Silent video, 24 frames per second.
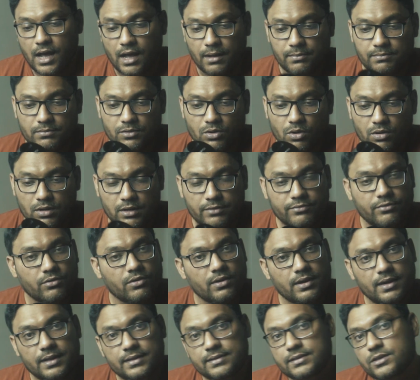आप लॉन्गर
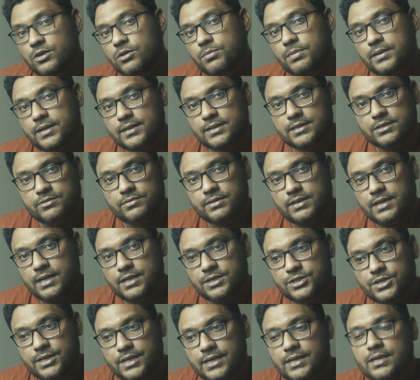फोकल लेंथ के ऊपर ही तस्वीर
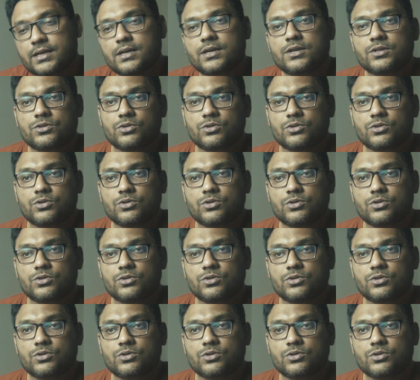खींचेंगे